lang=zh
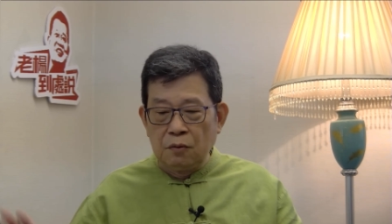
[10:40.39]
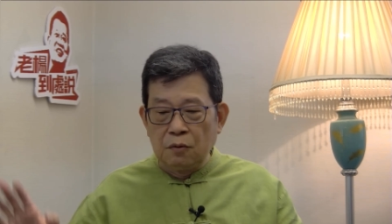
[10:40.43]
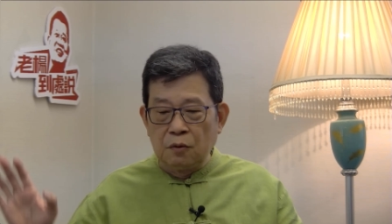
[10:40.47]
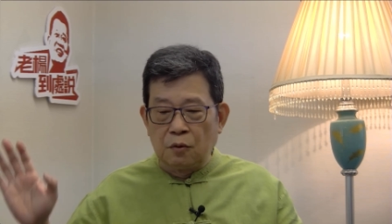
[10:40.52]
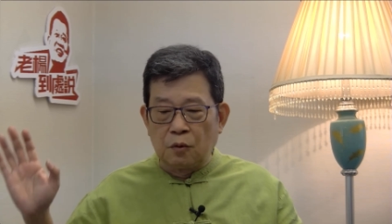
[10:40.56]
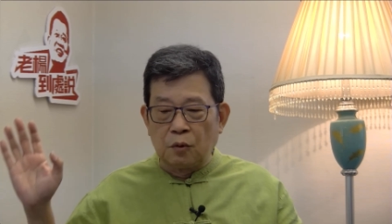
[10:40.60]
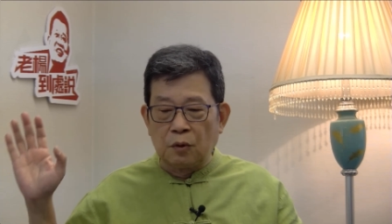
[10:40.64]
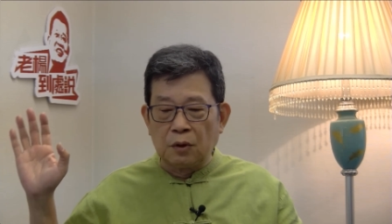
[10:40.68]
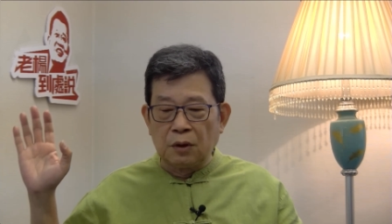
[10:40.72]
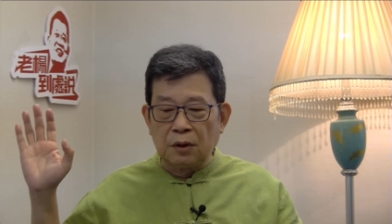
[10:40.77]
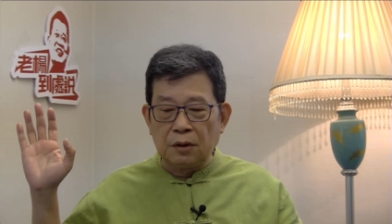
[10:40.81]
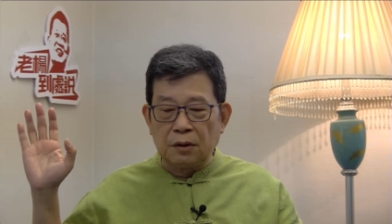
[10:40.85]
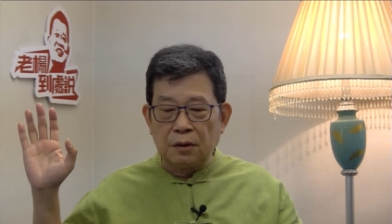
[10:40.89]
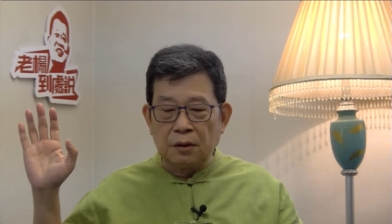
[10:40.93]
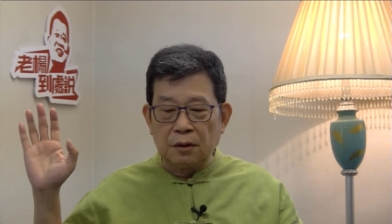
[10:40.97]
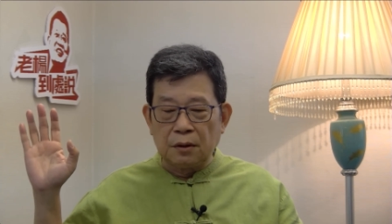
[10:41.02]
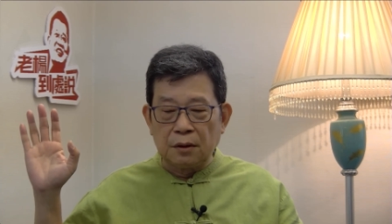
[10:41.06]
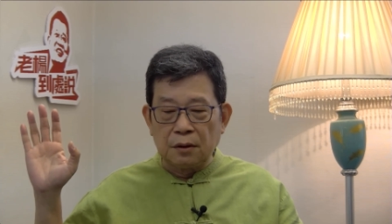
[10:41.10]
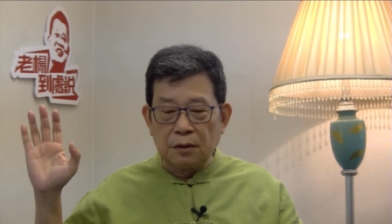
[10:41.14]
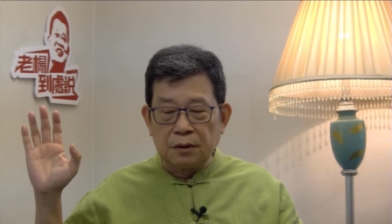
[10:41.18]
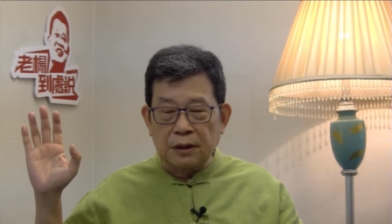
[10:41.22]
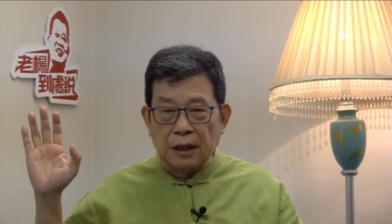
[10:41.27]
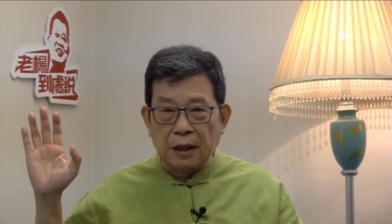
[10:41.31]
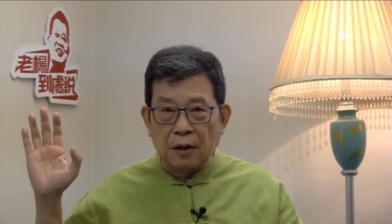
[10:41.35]
国
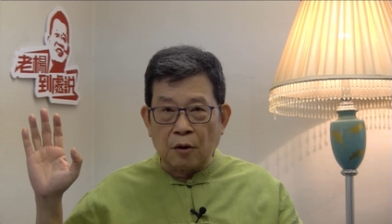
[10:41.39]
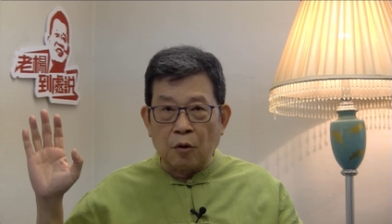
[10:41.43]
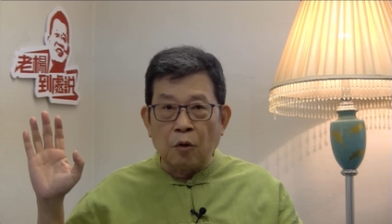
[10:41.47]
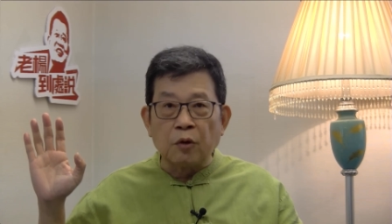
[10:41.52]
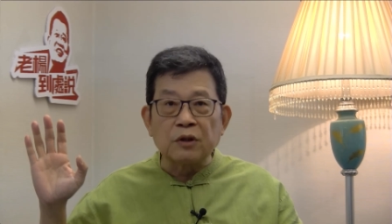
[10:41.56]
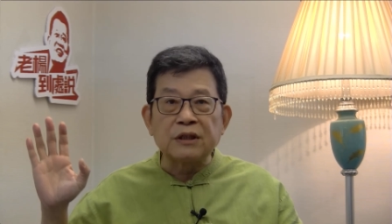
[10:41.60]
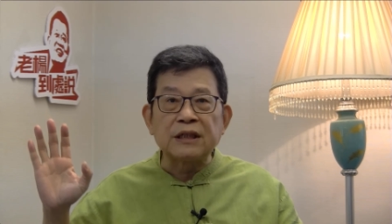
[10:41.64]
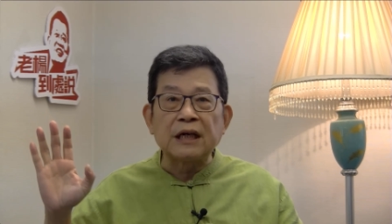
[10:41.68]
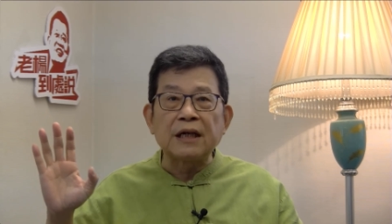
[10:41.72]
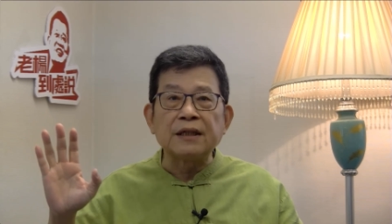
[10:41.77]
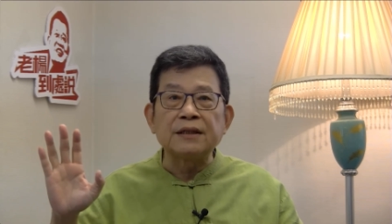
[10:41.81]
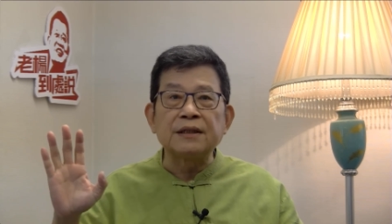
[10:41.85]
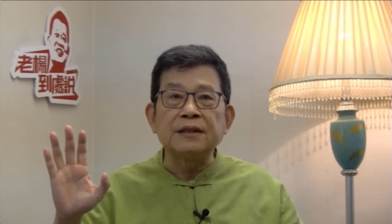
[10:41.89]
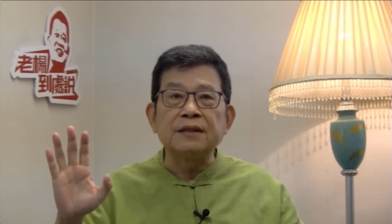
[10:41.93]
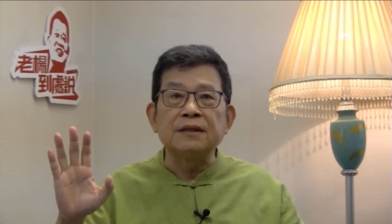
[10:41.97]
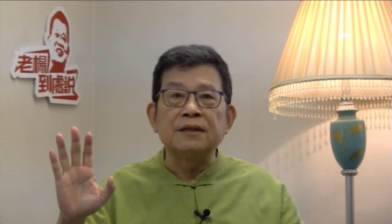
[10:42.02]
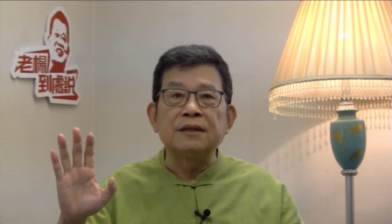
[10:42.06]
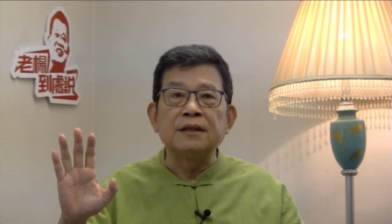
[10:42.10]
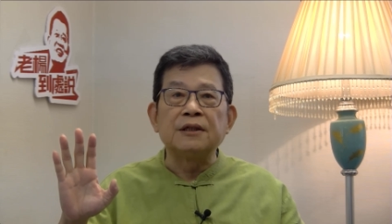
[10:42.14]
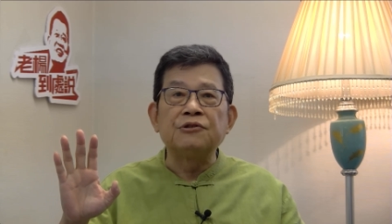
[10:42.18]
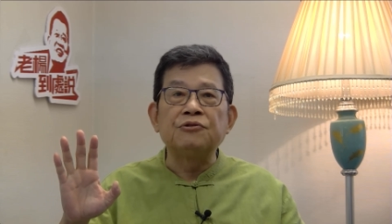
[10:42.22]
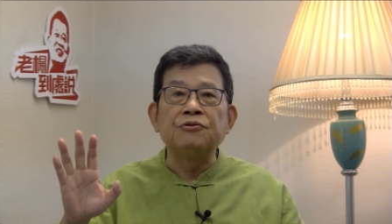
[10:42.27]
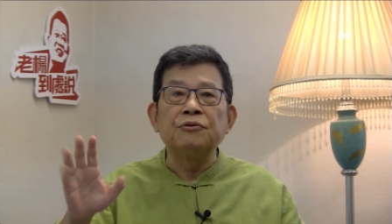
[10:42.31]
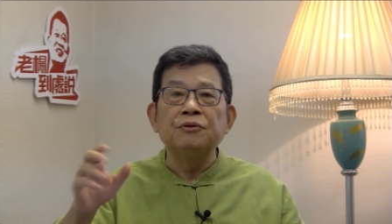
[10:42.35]
在扩张自己的
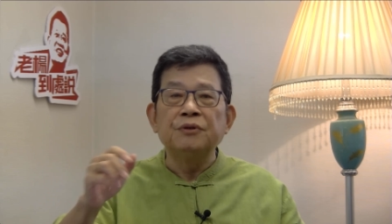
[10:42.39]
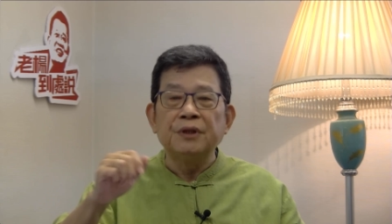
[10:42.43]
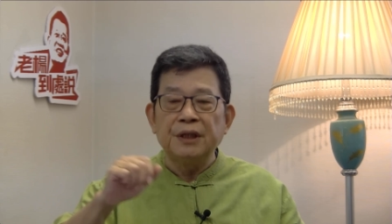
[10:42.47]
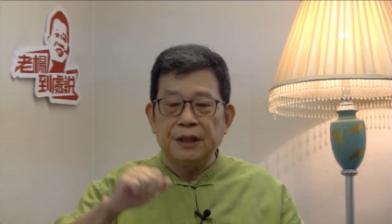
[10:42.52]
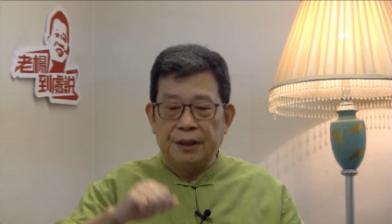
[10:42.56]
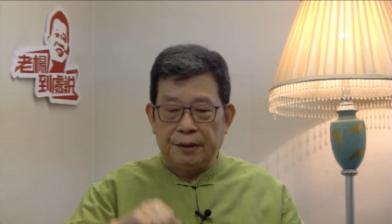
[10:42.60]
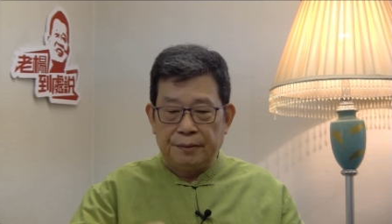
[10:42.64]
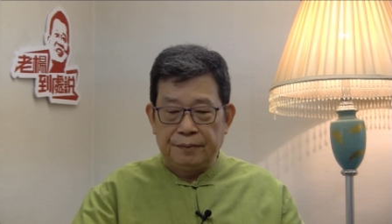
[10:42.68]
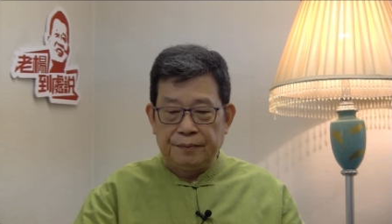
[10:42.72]
军力。